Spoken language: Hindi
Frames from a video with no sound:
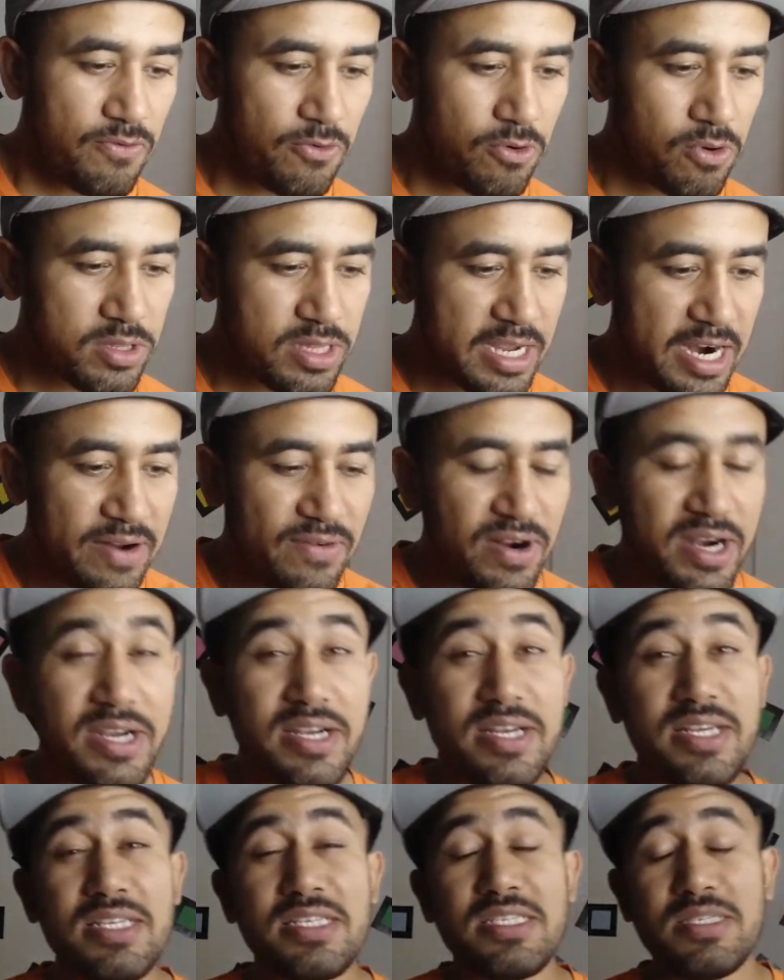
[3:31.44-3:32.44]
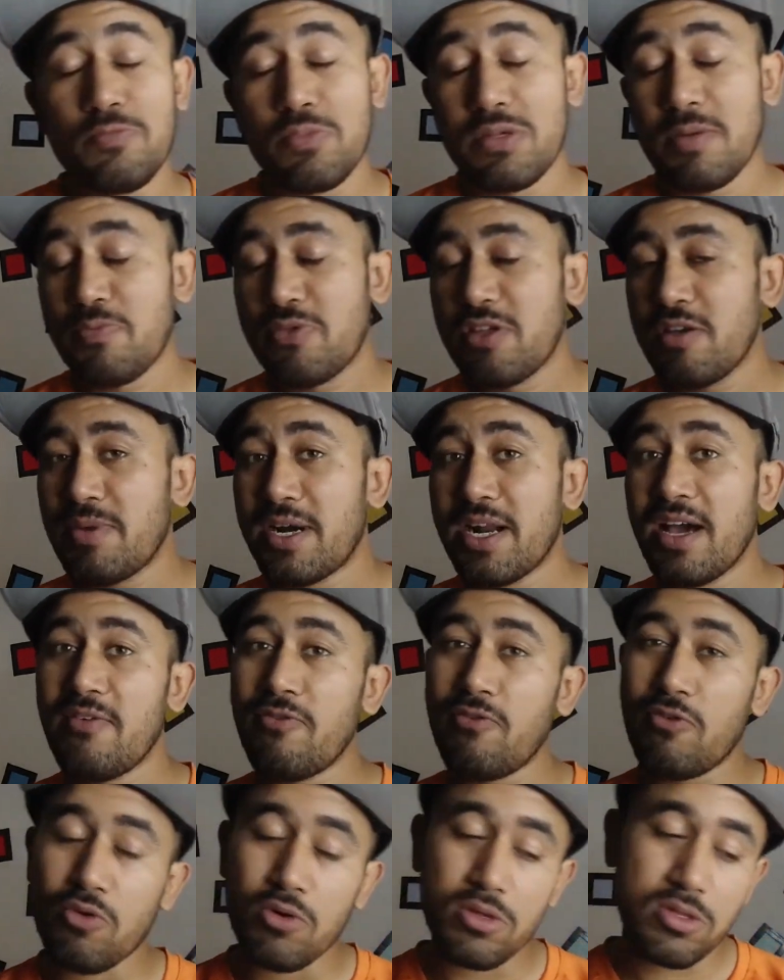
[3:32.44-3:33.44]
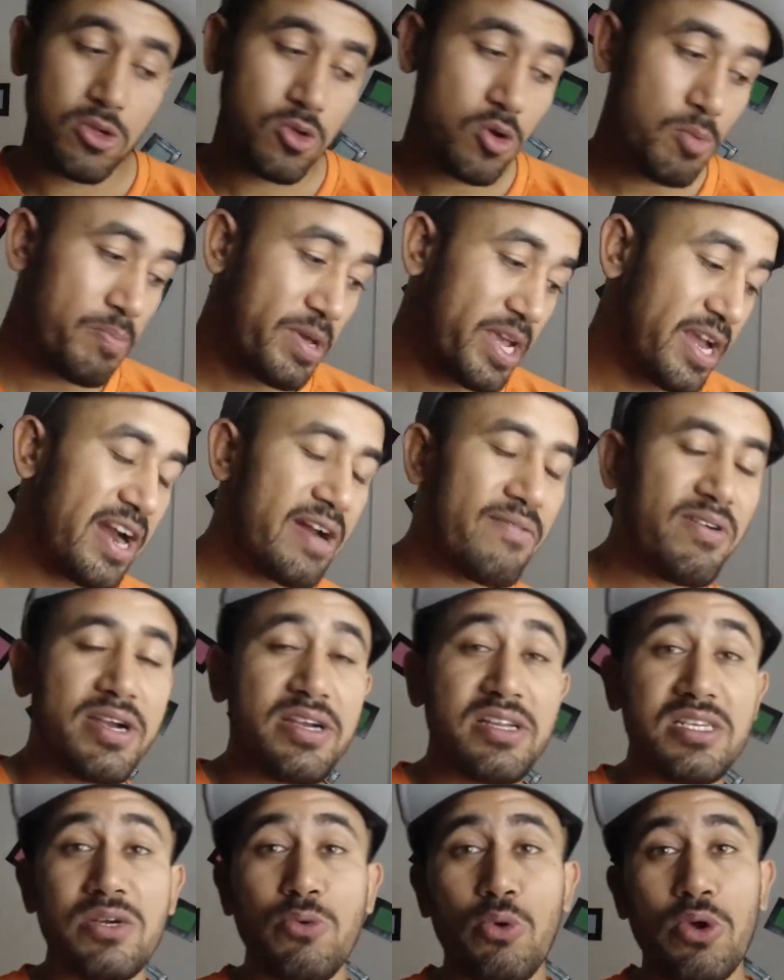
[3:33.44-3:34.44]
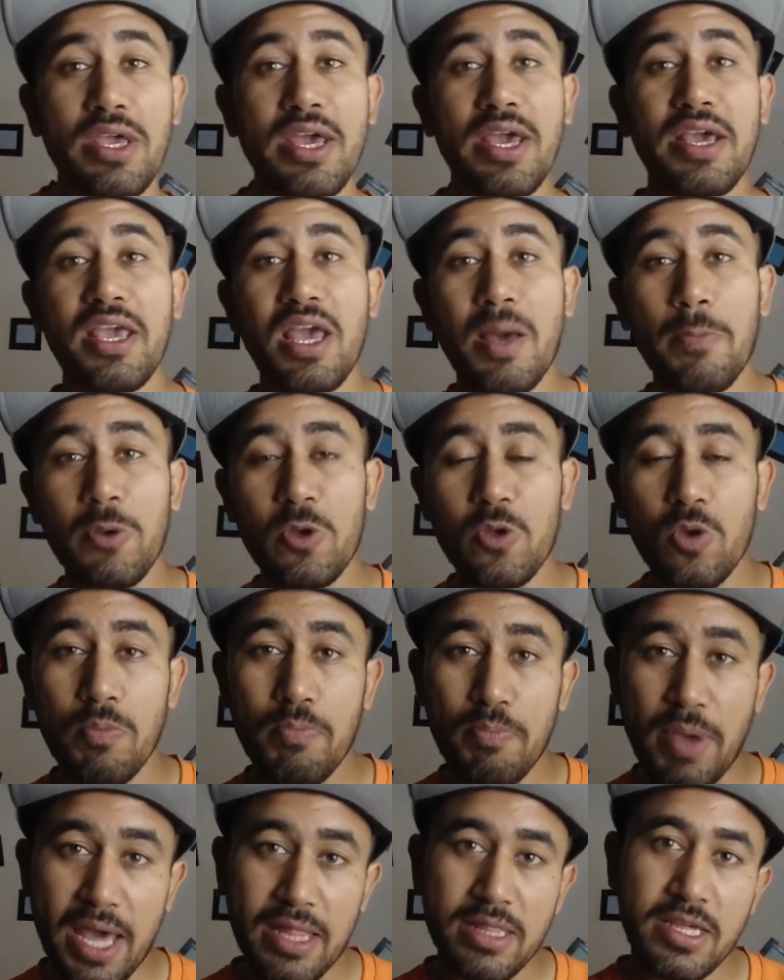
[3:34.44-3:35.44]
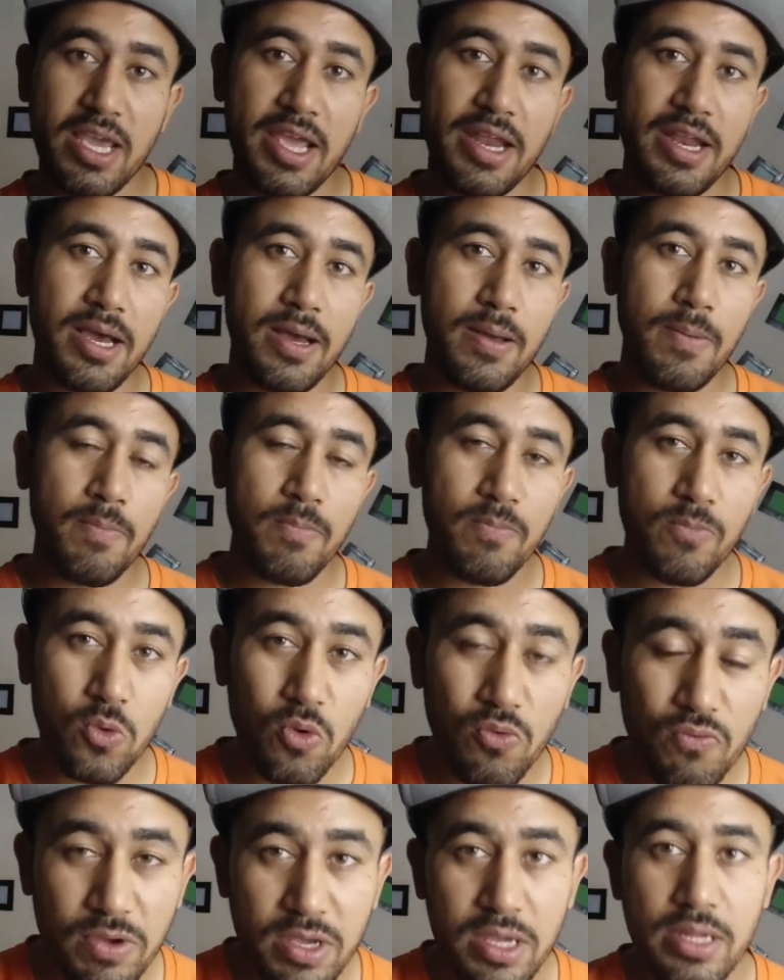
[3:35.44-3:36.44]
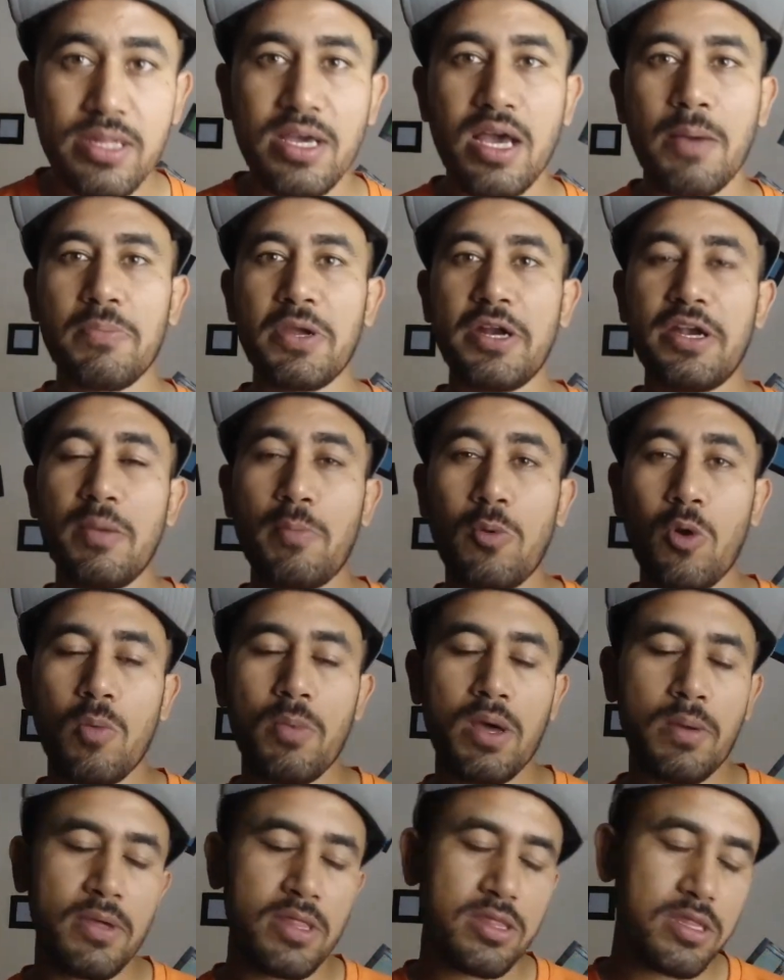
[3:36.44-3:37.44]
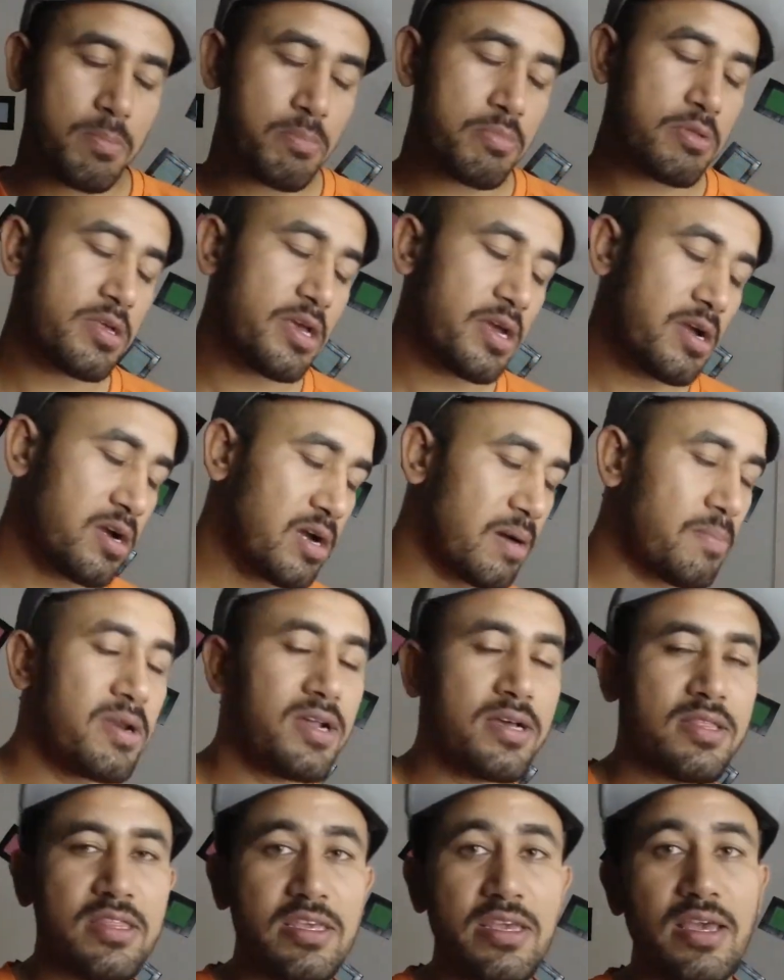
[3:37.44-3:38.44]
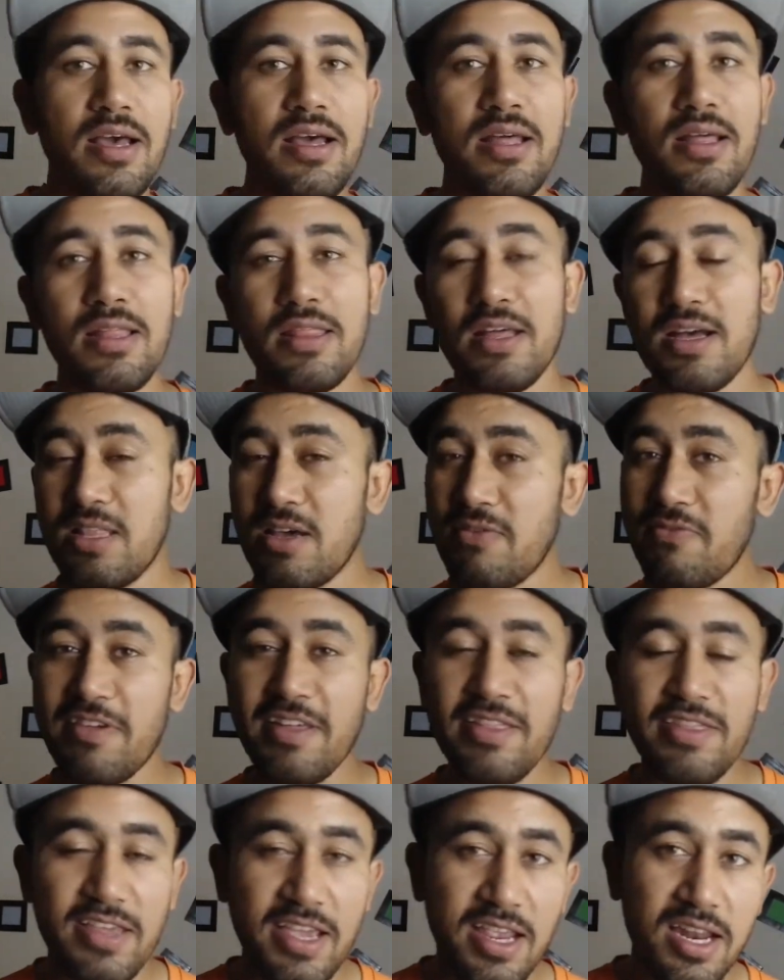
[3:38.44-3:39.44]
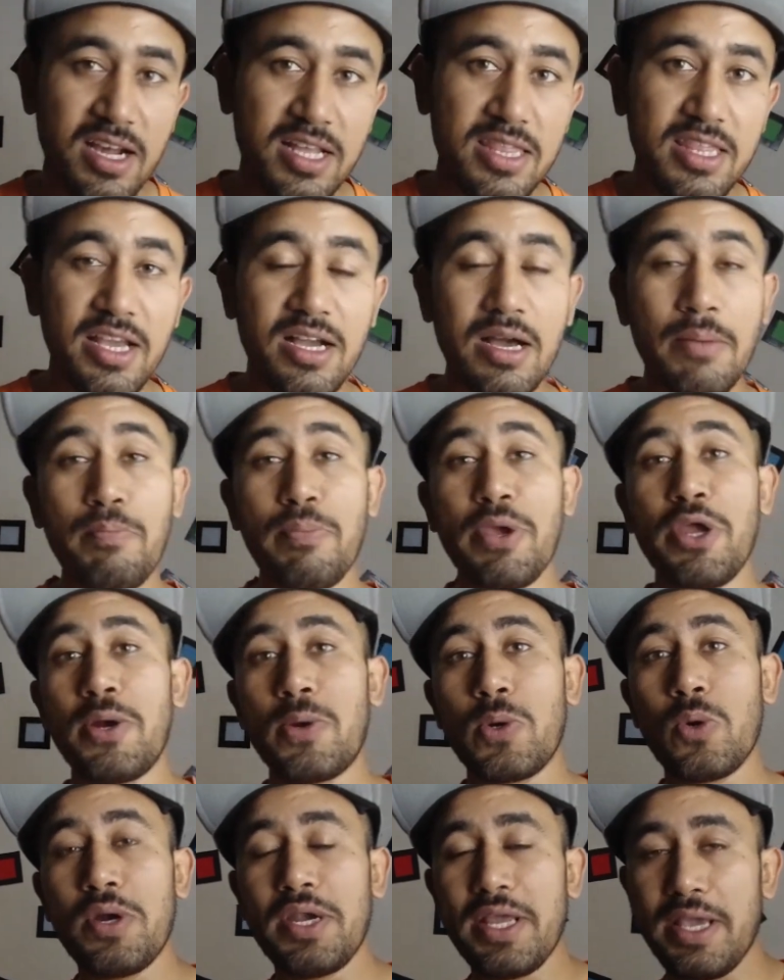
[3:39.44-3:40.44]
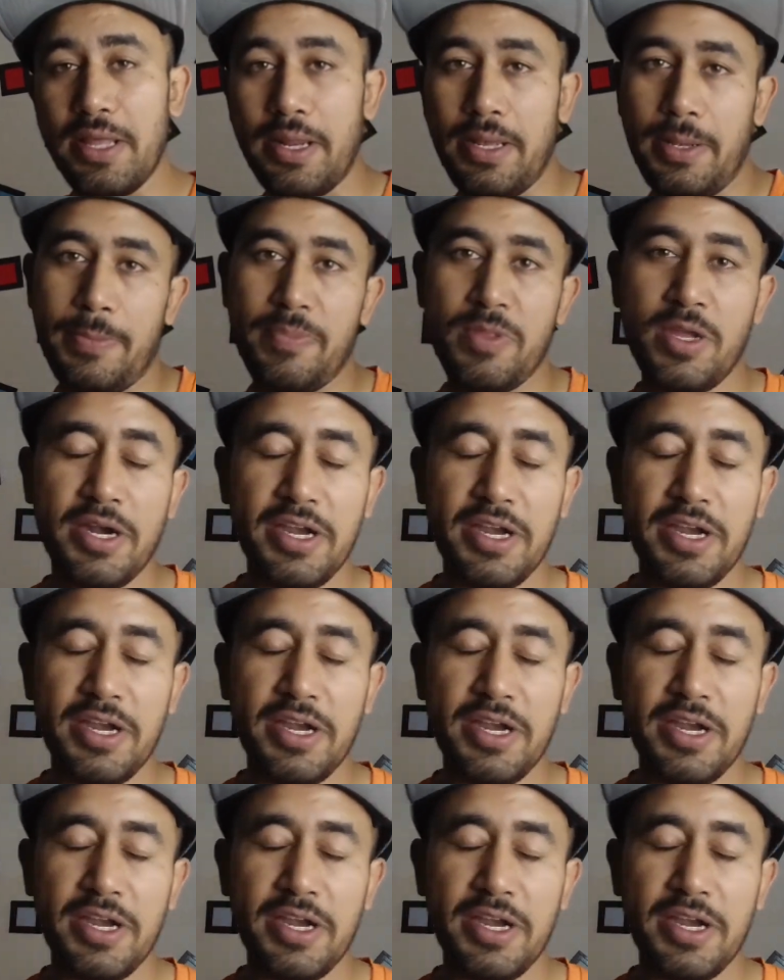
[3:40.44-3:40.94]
फोर्थ एडवांटेज सबसे बड़ा फोर्थ जो बिग एडवांटेज है वो ये है कि आपके जो पैसे हैं ना जो फीस है आपके डिप्लोमा में सबसे कम लगती है ज़्यादा फीस नहीं लगती कंपेयर टू डिग्री